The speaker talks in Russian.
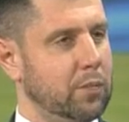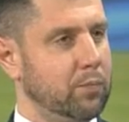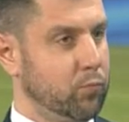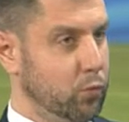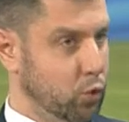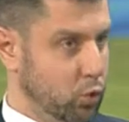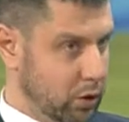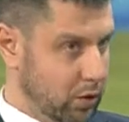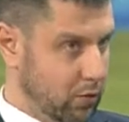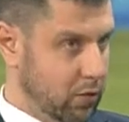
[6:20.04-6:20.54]

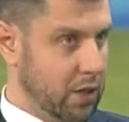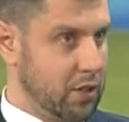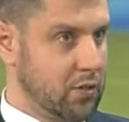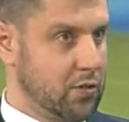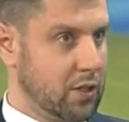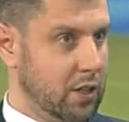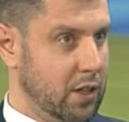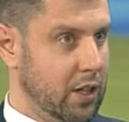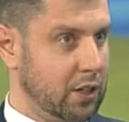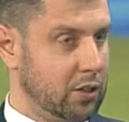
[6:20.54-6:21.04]
Ну, на ваш
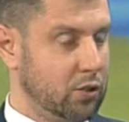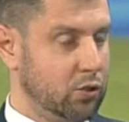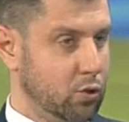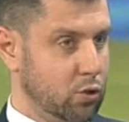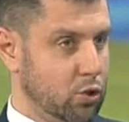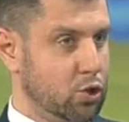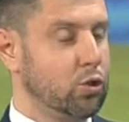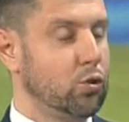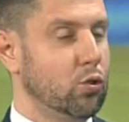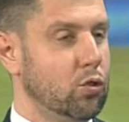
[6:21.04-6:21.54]
взгляд, то есть
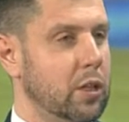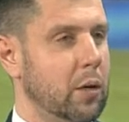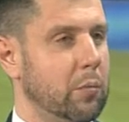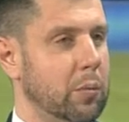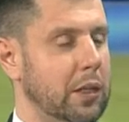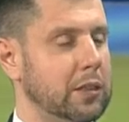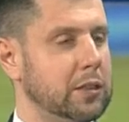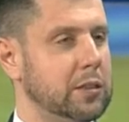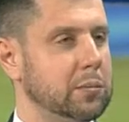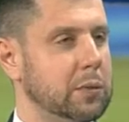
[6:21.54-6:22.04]
что
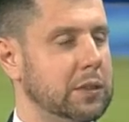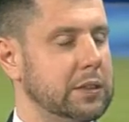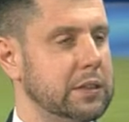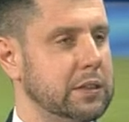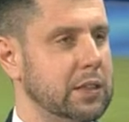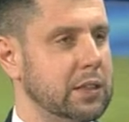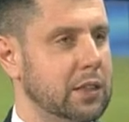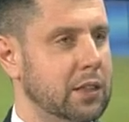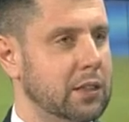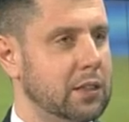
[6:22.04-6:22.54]
необходимо
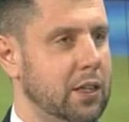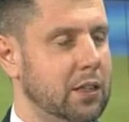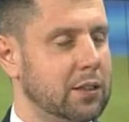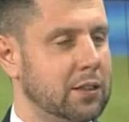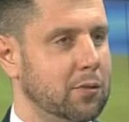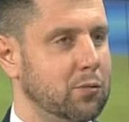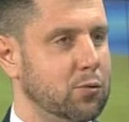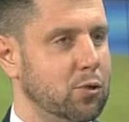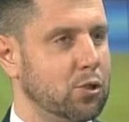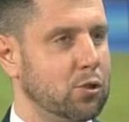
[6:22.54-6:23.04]
делать для
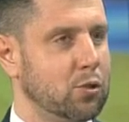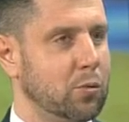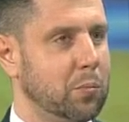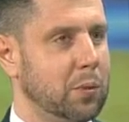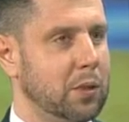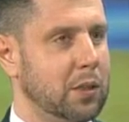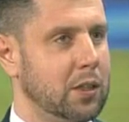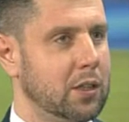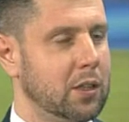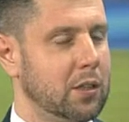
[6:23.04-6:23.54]
того,
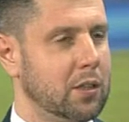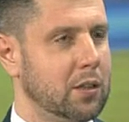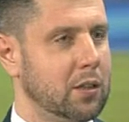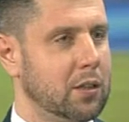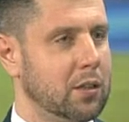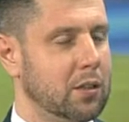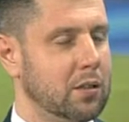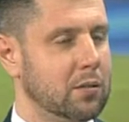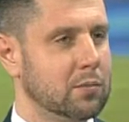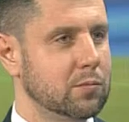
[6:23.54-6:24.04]
чтобы
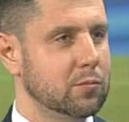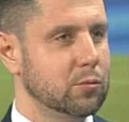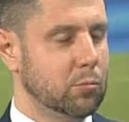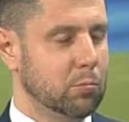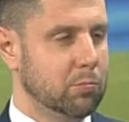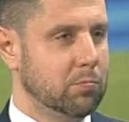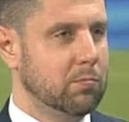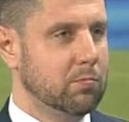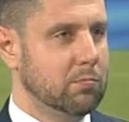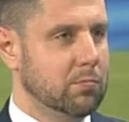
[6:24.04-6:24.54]
э, ну,
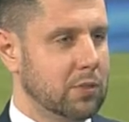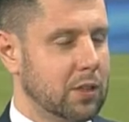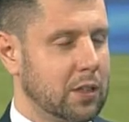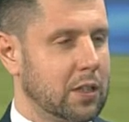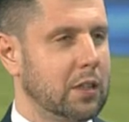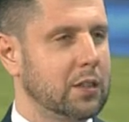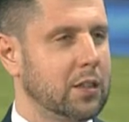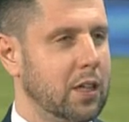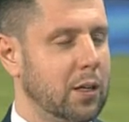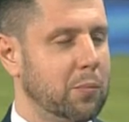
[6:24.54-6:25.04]

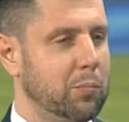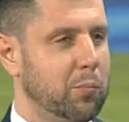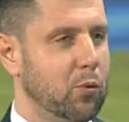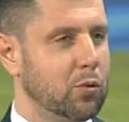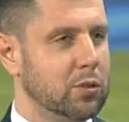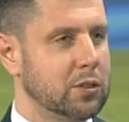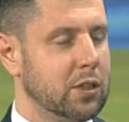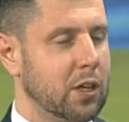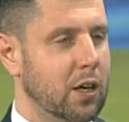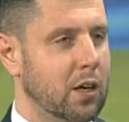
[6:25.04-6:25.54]
рано или
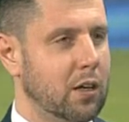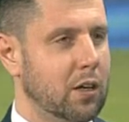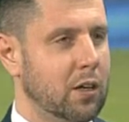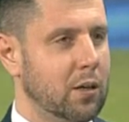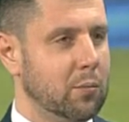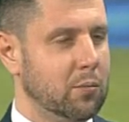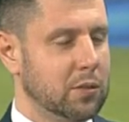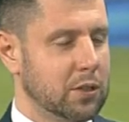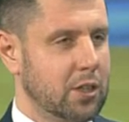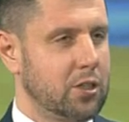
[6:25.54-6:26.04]
поздно
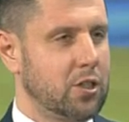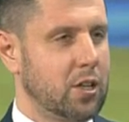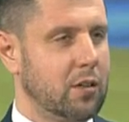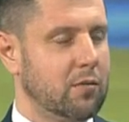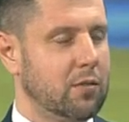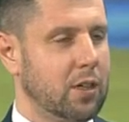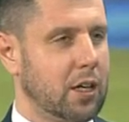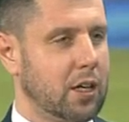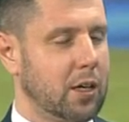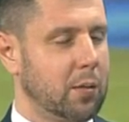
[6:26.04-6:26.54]
мы начали
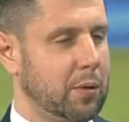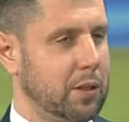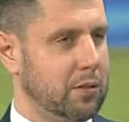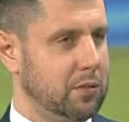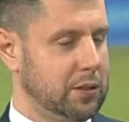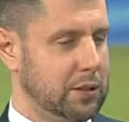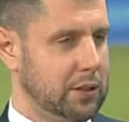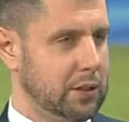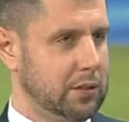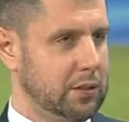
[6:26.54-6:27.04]

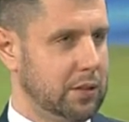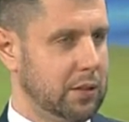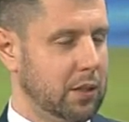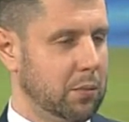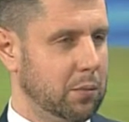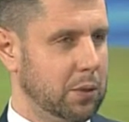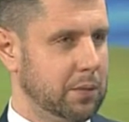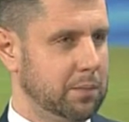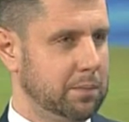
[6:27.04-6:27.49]
выкарабкиваться из ямы?